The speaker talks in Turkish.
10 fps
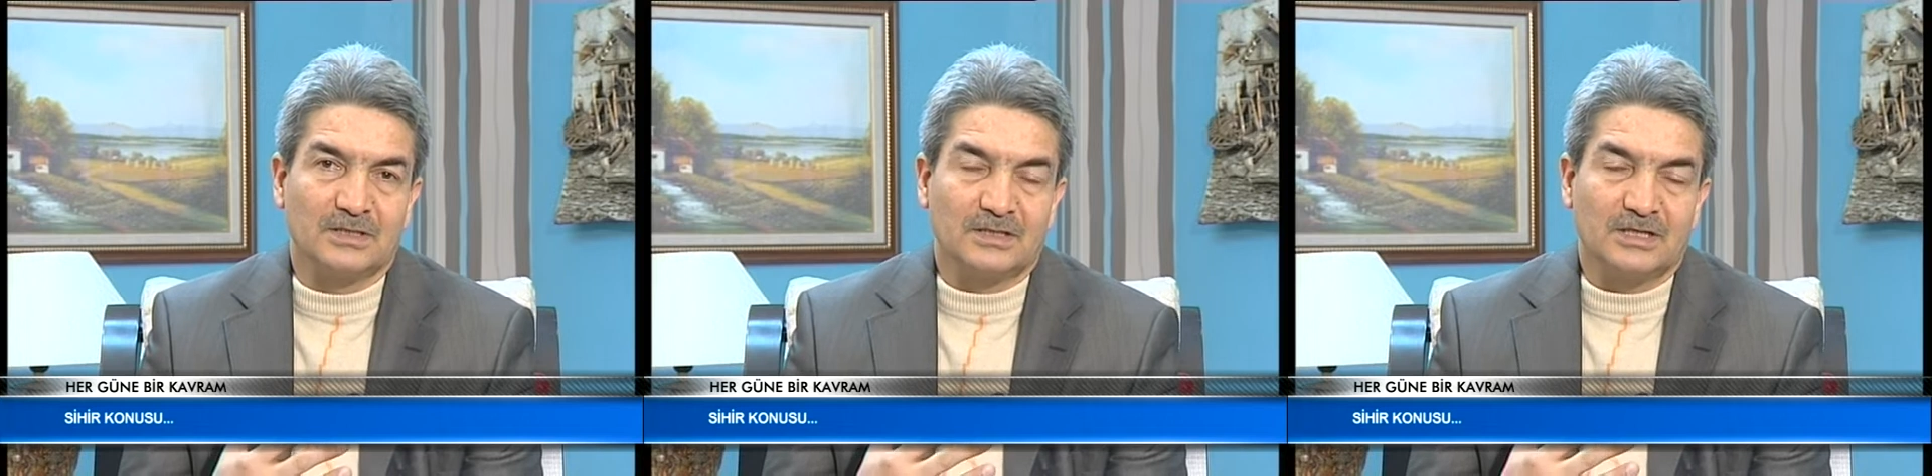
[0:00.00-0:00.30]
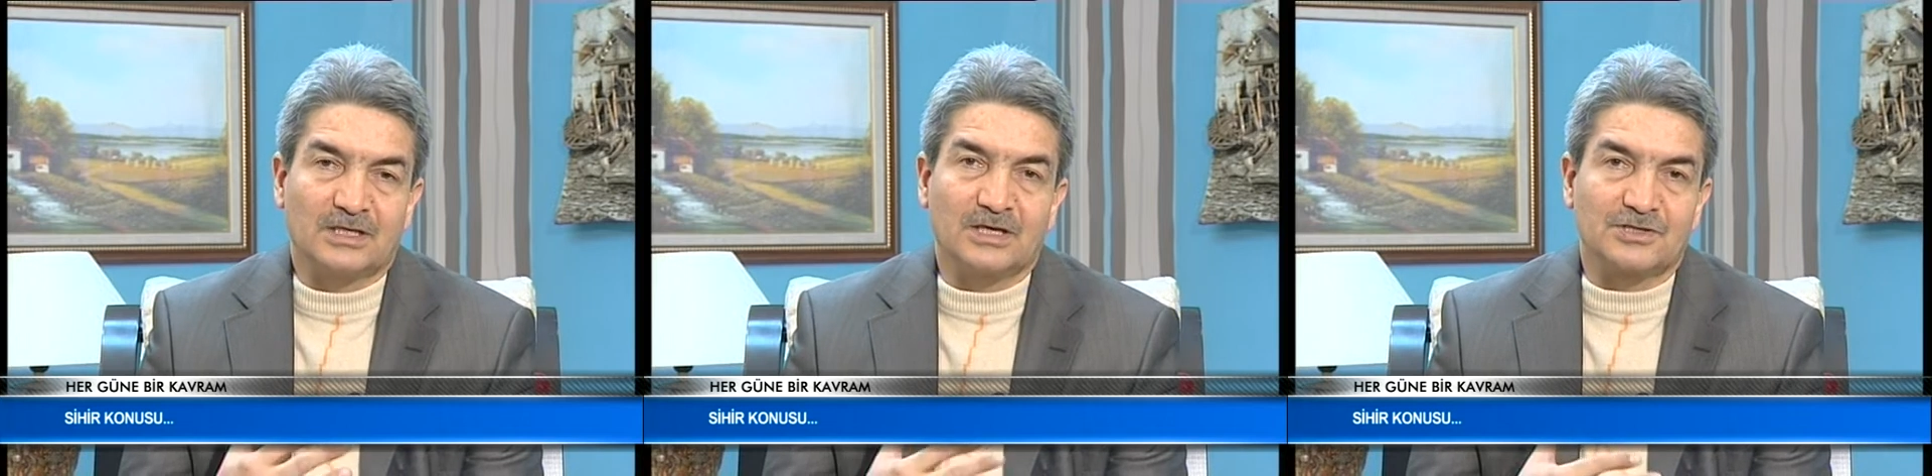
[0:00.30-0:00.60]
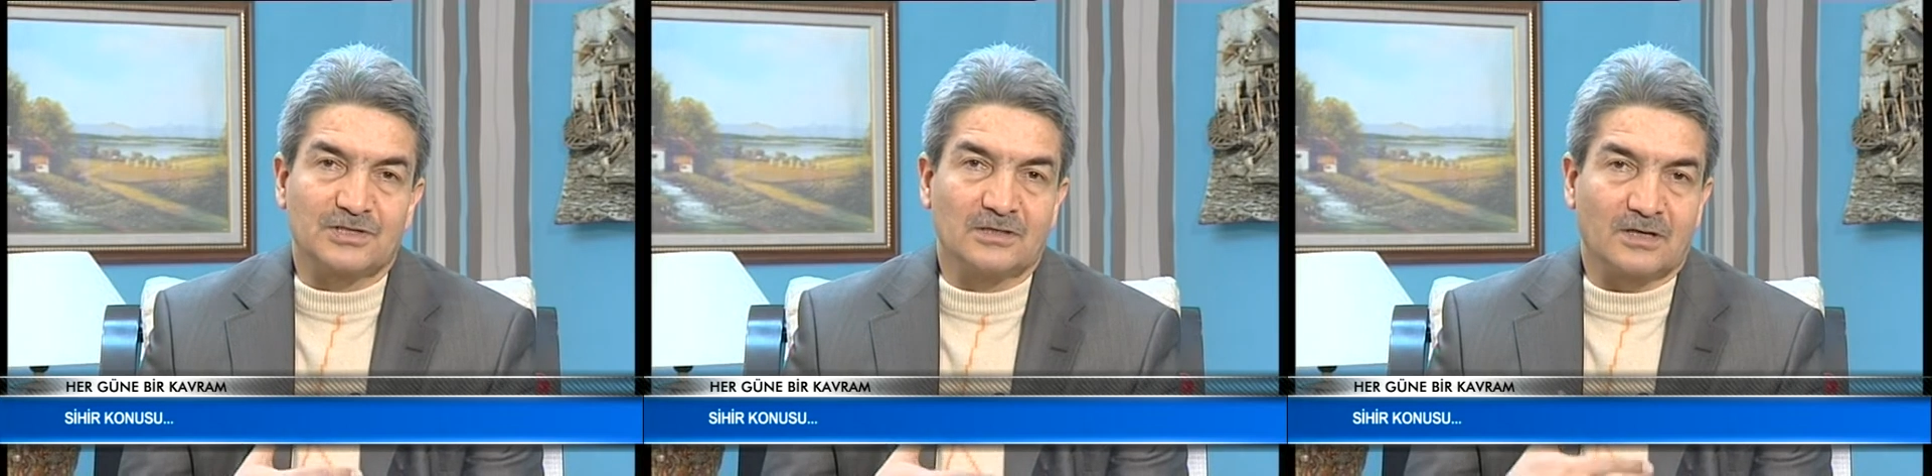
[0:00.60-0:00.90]
iki
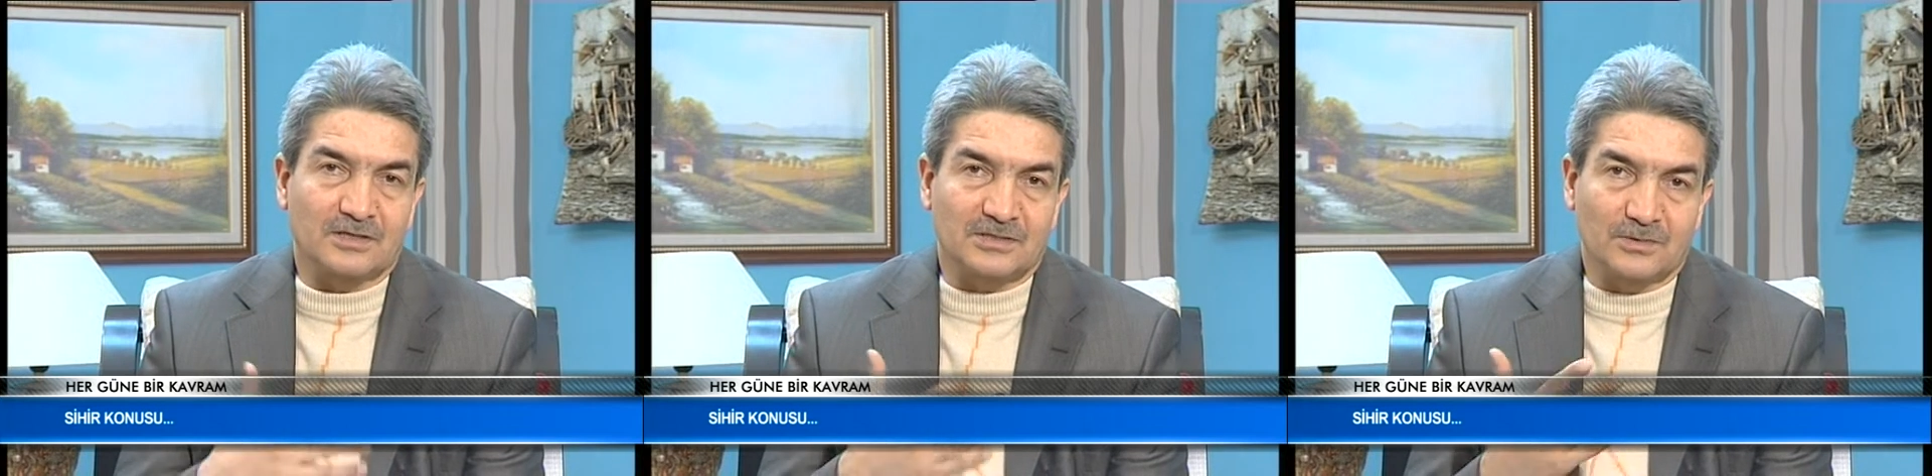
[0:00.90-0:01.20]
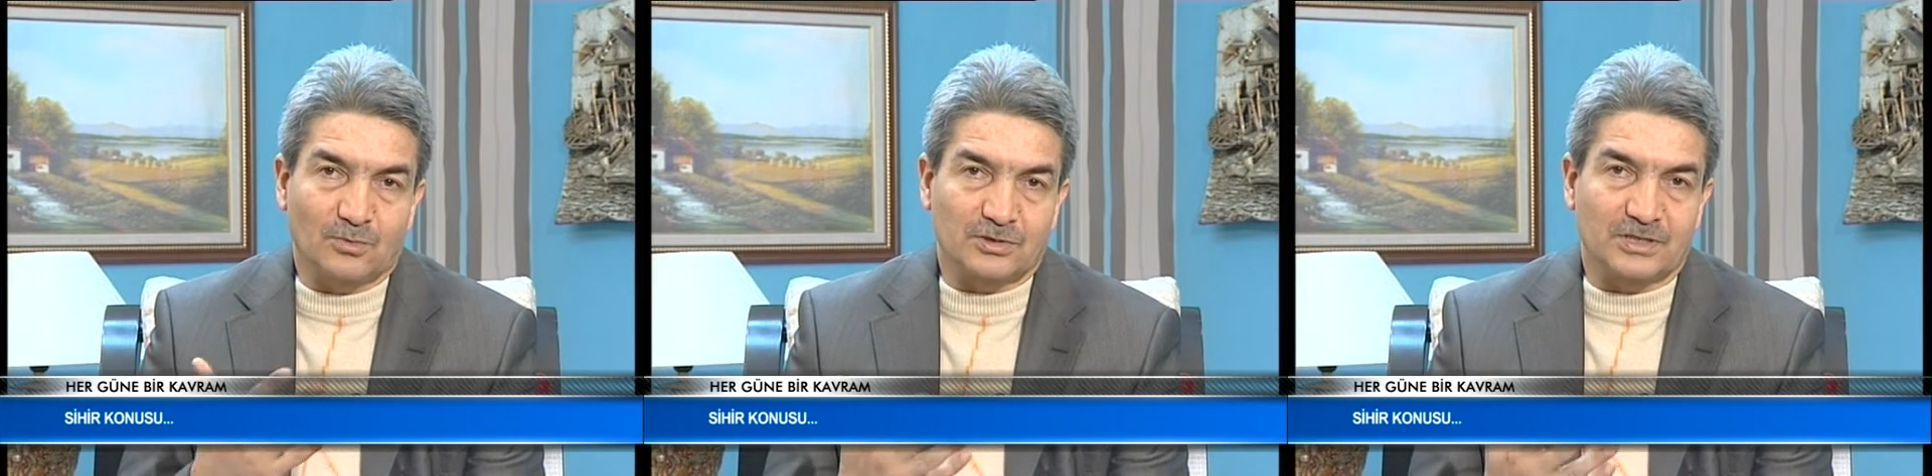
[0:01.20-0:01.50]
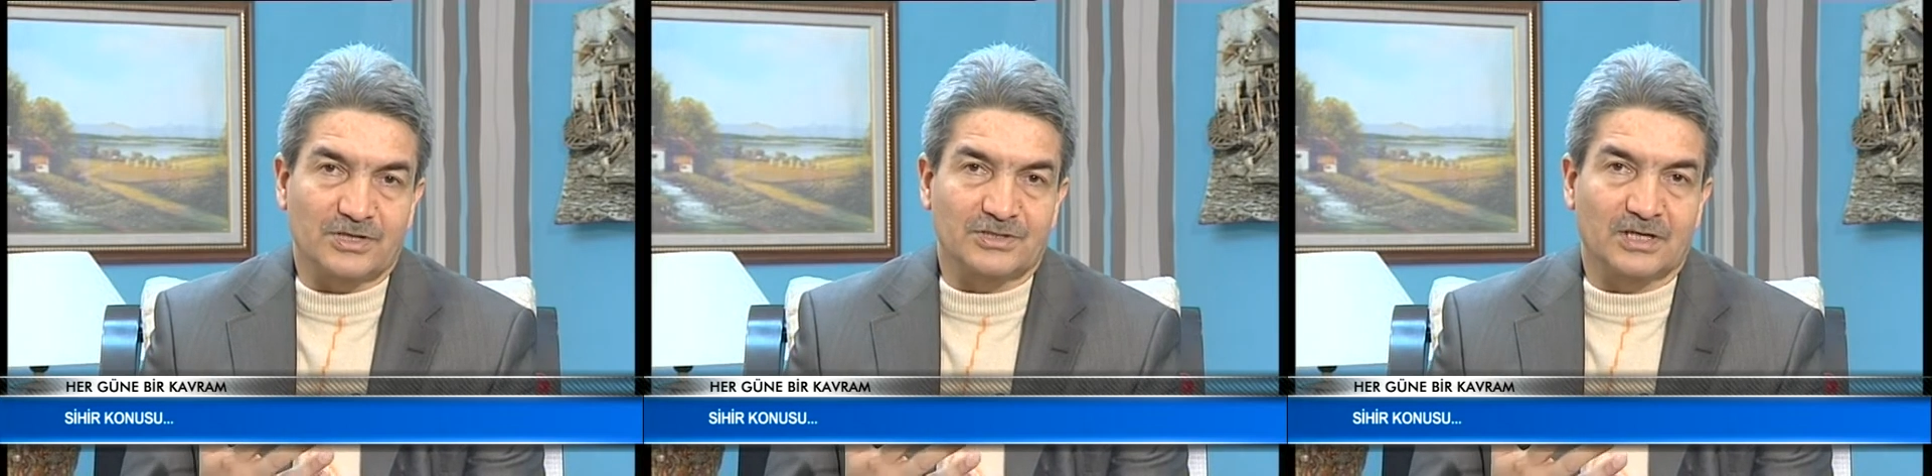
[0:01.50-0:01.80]
kişinin arasını
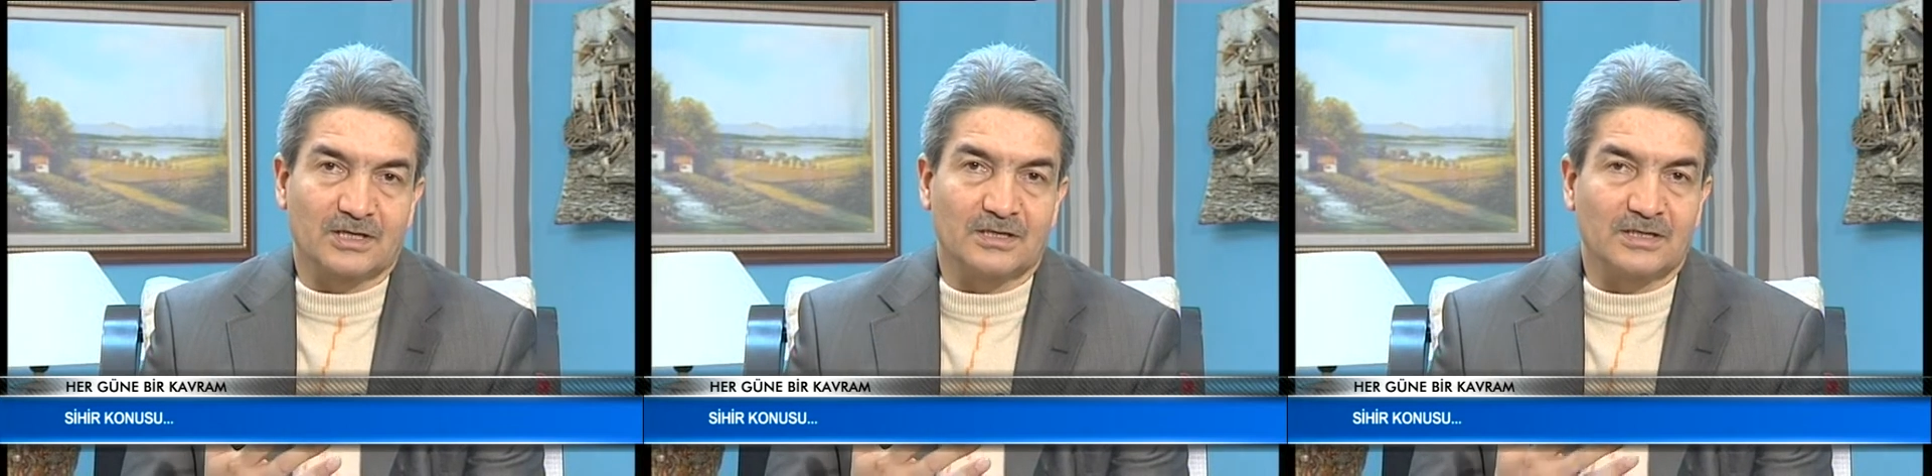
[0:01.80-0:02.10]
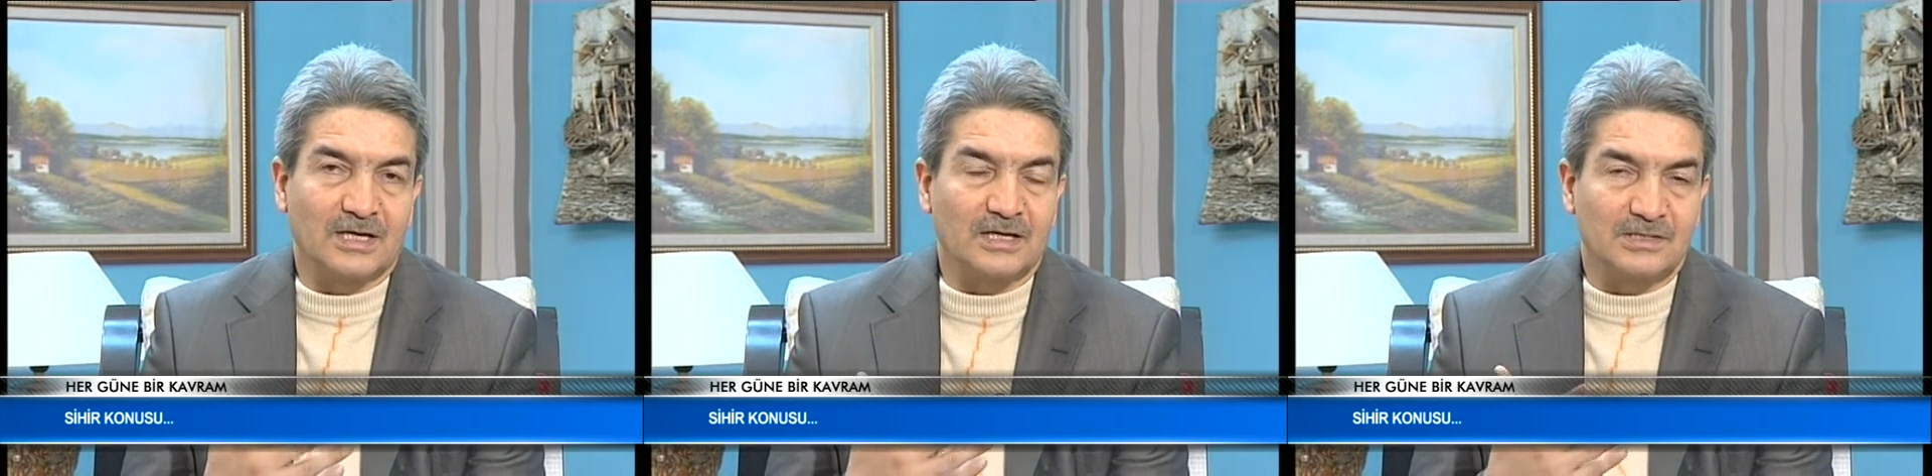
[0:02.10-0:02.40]
bozacak şekilde